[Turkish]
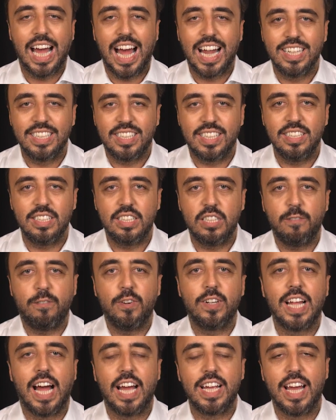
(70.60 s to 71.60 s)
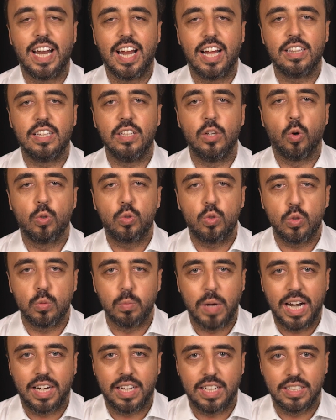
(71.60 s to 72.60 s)
Kendisini sıfırdan yarattığı 30
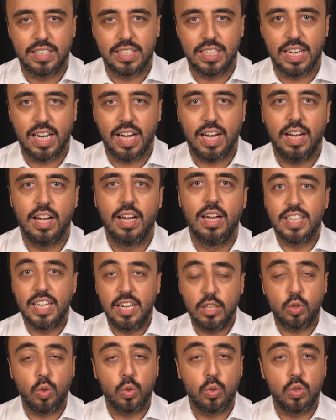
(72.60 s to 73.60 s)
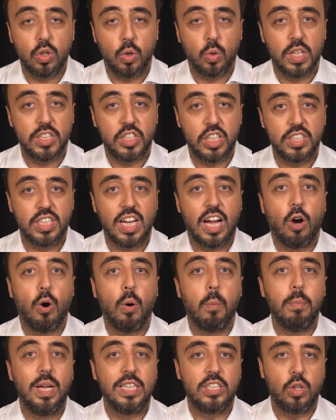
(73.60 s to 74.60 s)
markasıyla, sene sonunda ulaşacağı
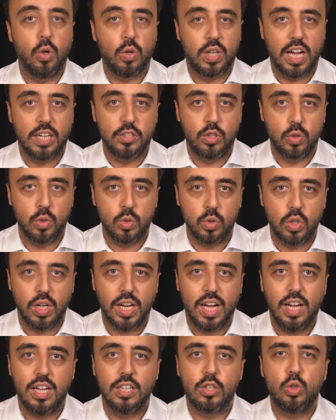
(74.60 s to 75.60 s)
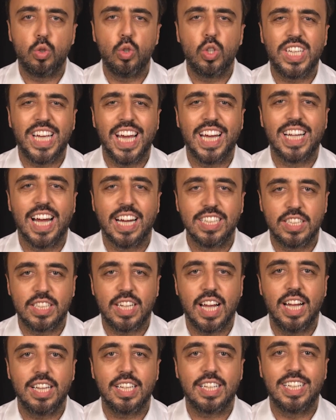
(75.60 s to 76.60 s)
15 lokasyonuyla Türkiye'den
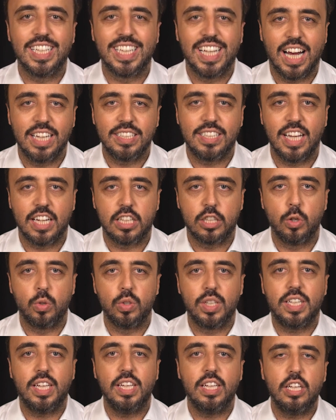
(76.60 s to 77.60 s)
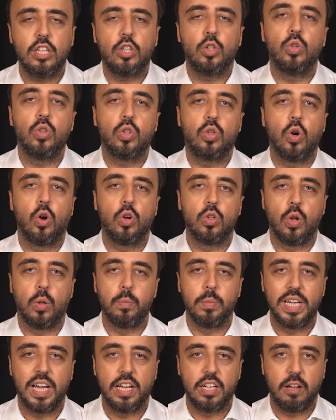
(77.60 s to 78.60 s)
çıkan gıda sektöründeki ilk unicorn
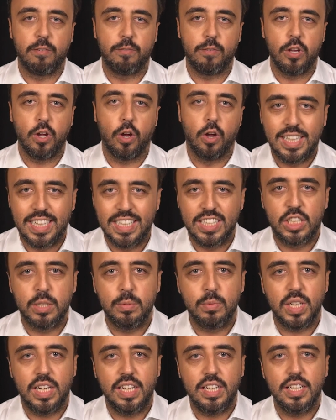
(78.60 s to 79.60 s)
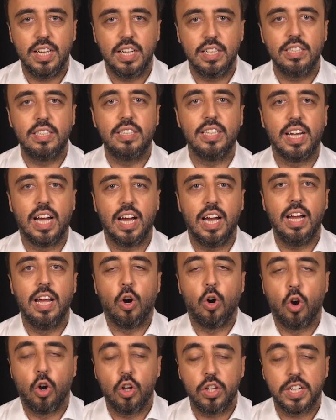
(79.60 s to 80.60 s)
olmayı hedefliyor. Girişimcinin yanı sıra
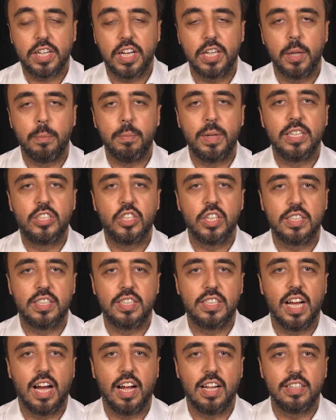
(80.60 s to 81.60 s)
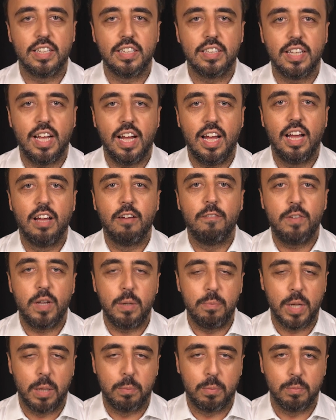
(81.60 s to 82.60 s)
Orhan Akademi çatısı altında
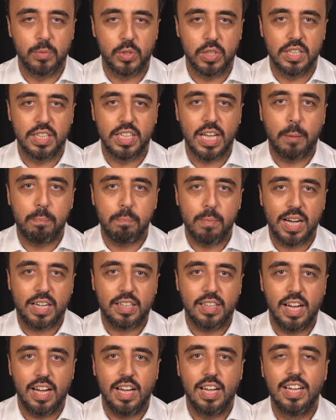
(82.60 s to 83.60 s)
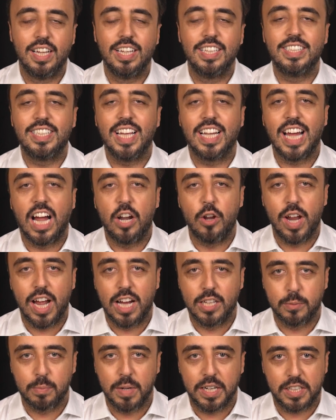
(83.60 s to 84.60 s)
film yapımcılığı yapmakta senaryo
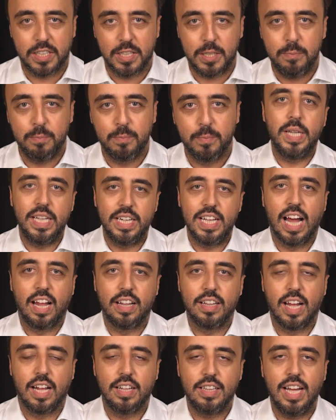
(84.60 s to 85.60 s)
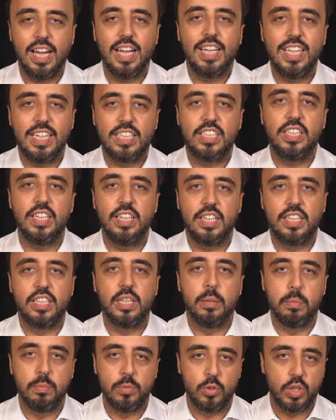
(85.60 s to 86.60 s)
yazmaktayım. Bir yandan da ilk şiir
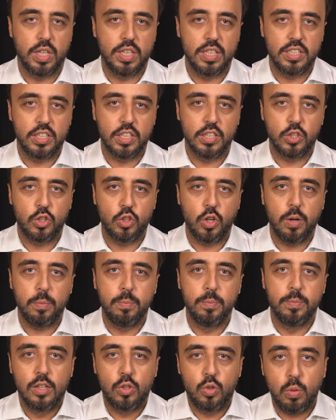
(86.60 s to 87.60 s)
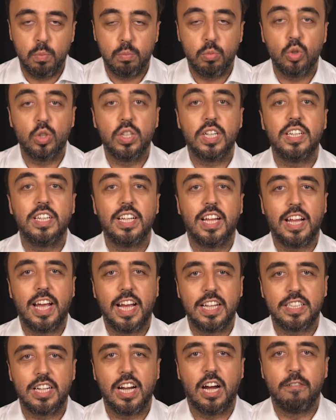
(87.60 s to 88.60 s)
kitabım üzerinde çalışıyorum. Tüm bunların
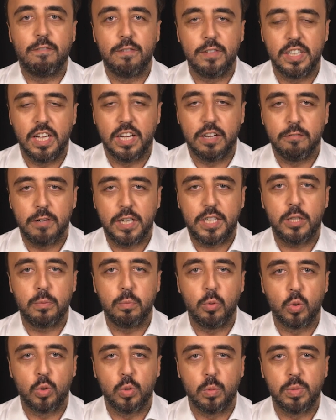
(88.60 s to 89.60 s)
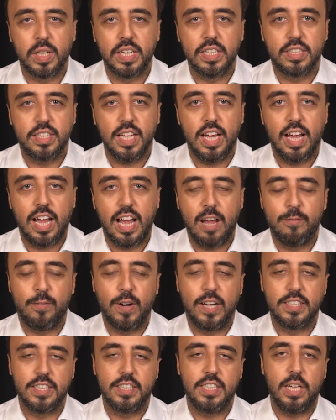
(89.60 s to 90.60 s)
etrafında vakit bulduğumda ise en
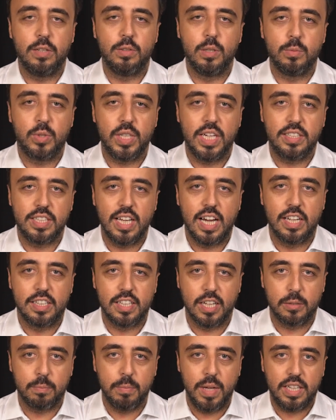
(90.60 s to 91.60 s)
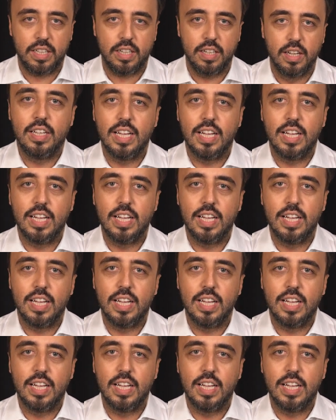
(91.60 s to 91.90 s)
fazla sevdiğim şey seyahat etmek.